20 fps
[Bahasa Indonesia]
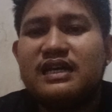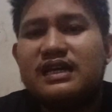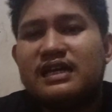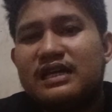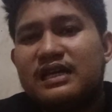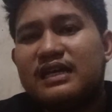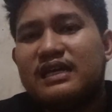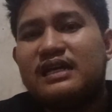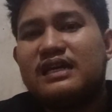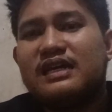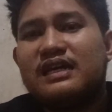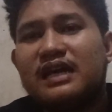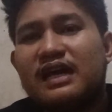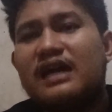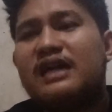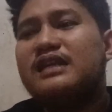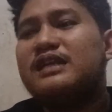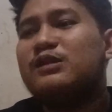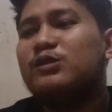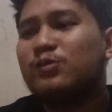iya
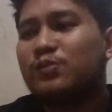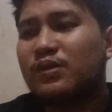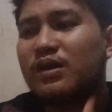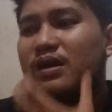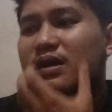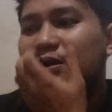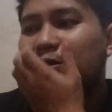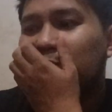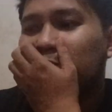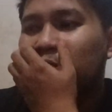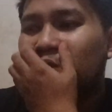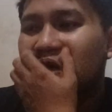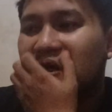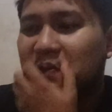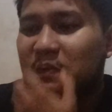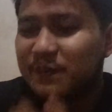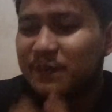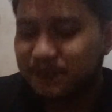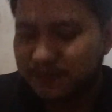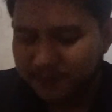ah nih tuh bang aku tuh
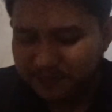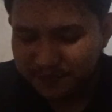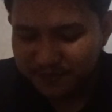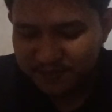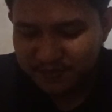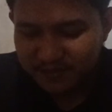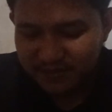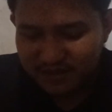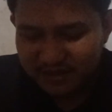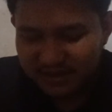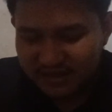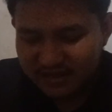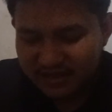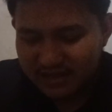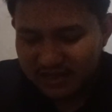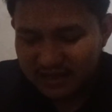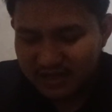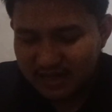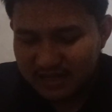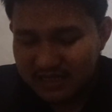kam
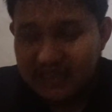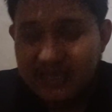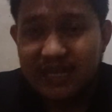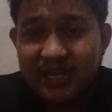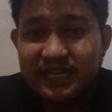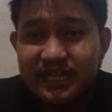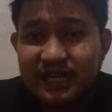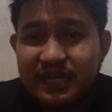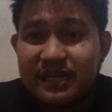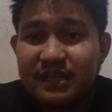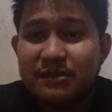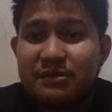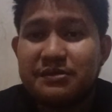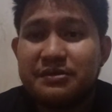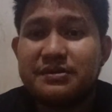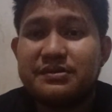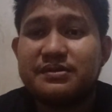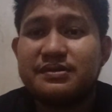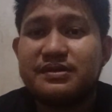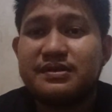yang asa sayangnya
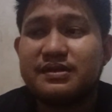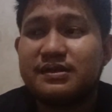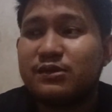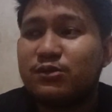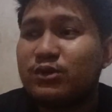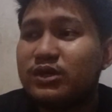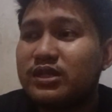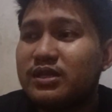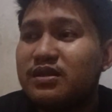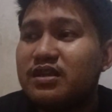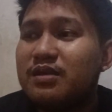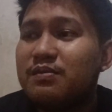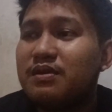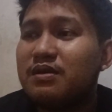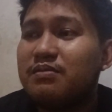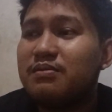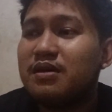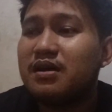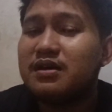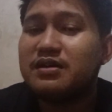tuh duitnya
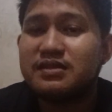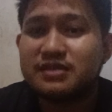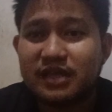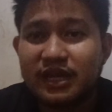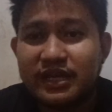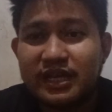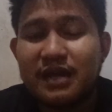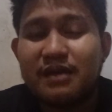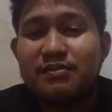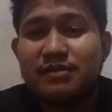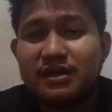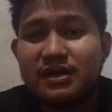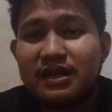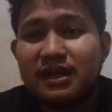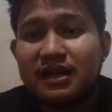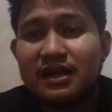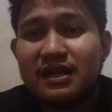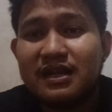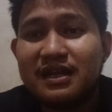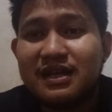bang bang sayang
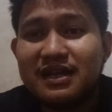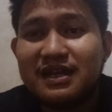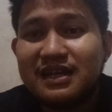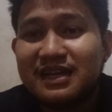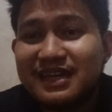bener